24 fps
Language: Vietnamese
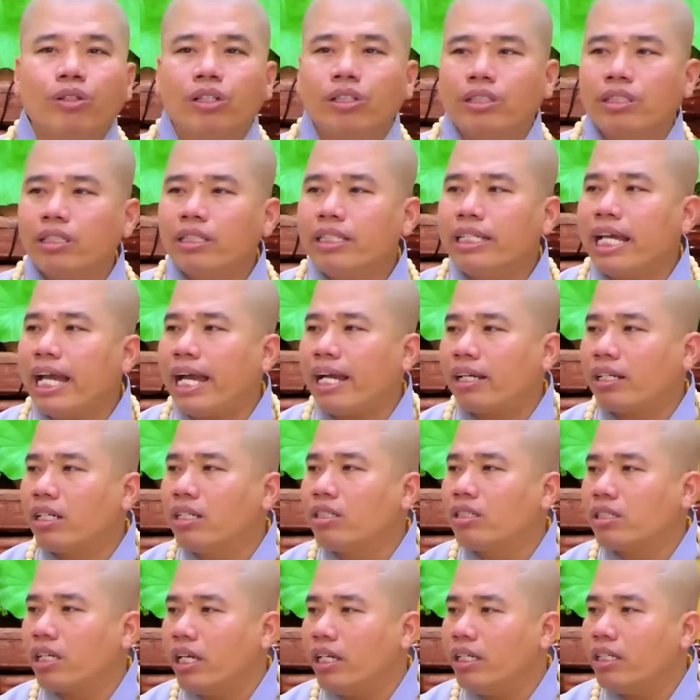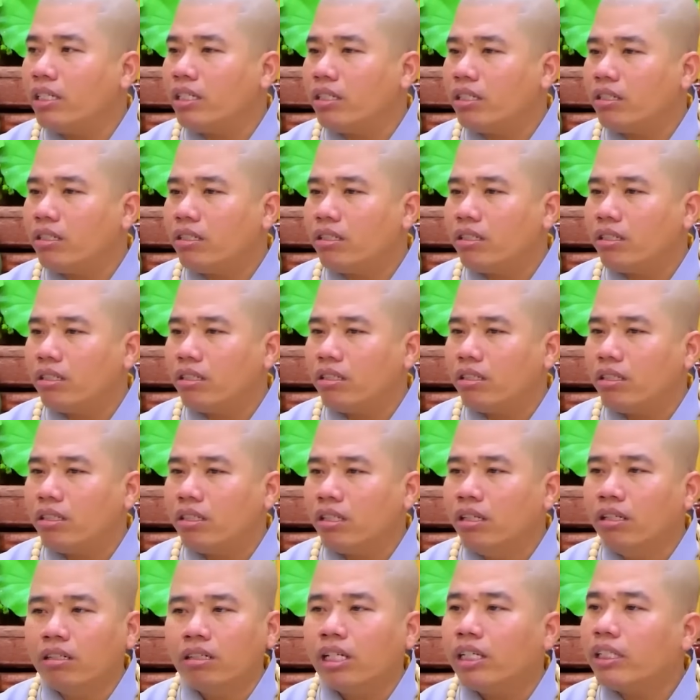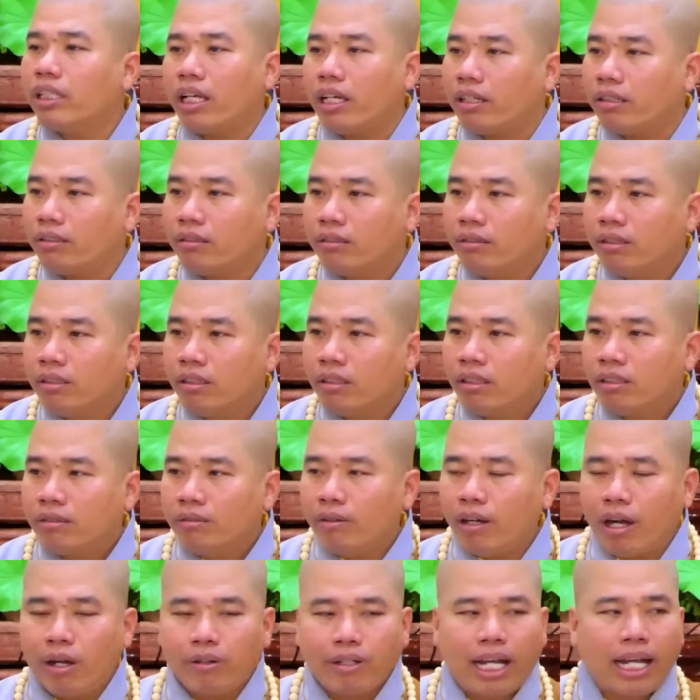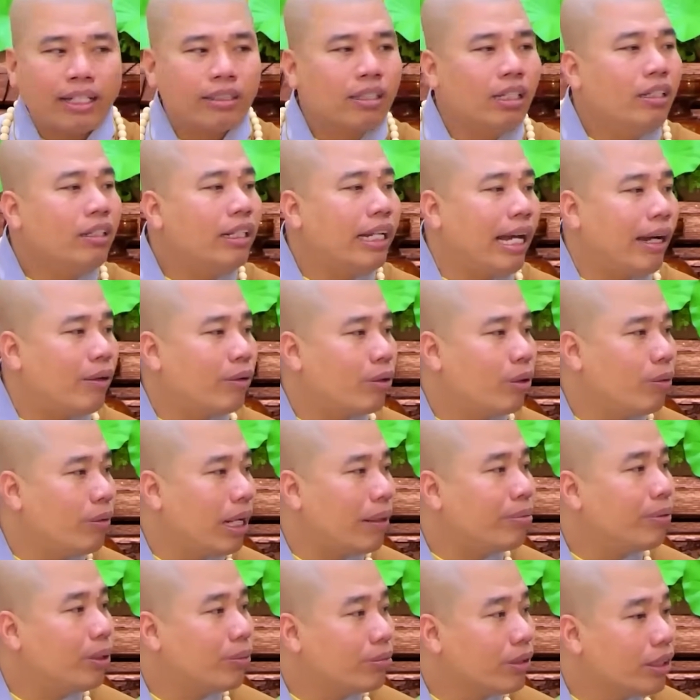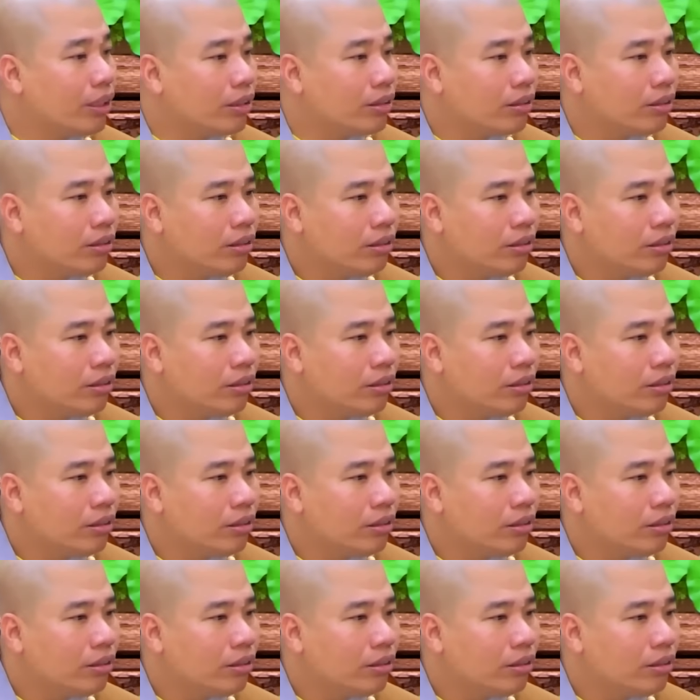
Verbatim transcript: vô người xuất gia, cư sĩ được hết chứ. Vào căn tính nào cũng áp dụng được.